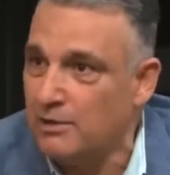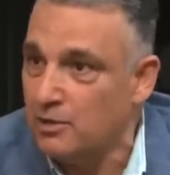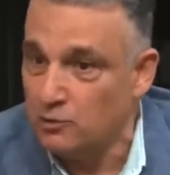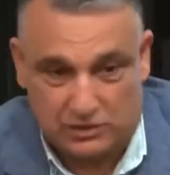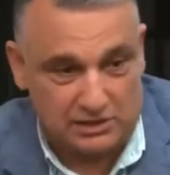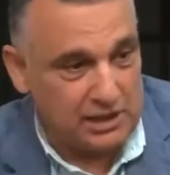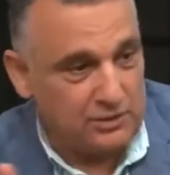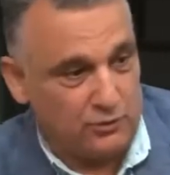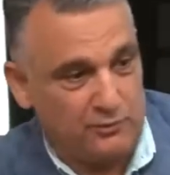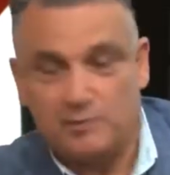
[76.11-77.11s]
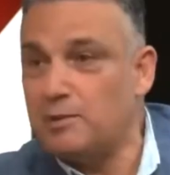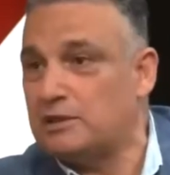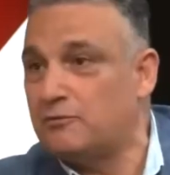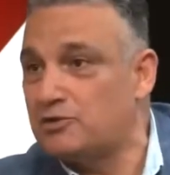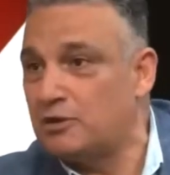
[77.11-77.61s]
Ну, сказали, ну, ребята,
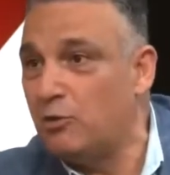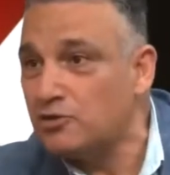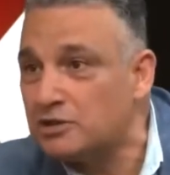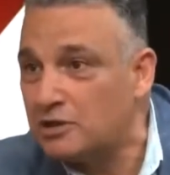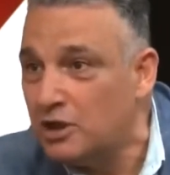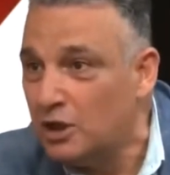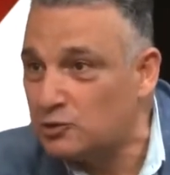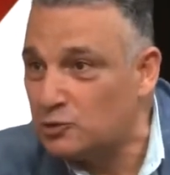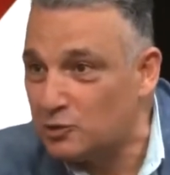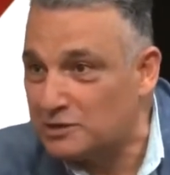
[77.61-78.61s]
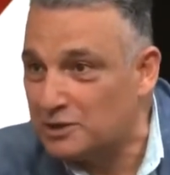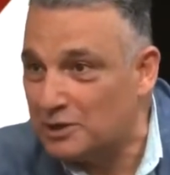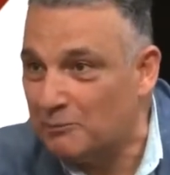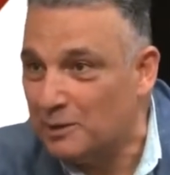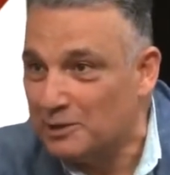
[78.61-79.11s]
вы же можете с Турцией
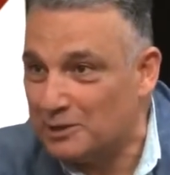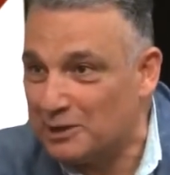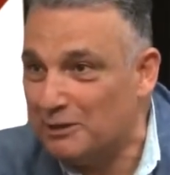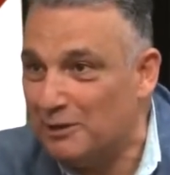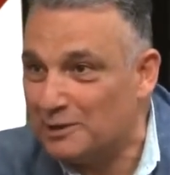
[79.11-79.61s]
там торговать?